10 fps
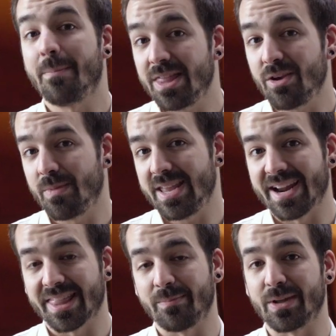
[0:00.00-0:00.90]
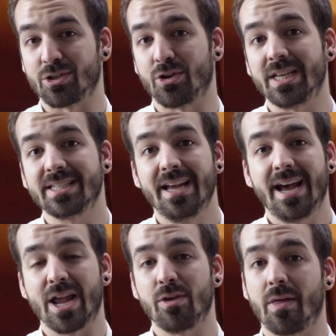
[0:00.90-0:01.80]
medio millar de personas
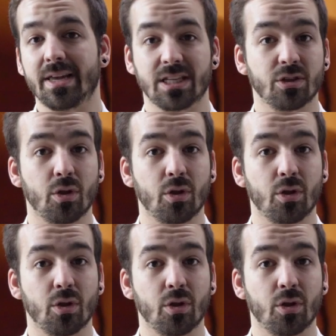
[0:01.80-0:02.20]
ayudadas en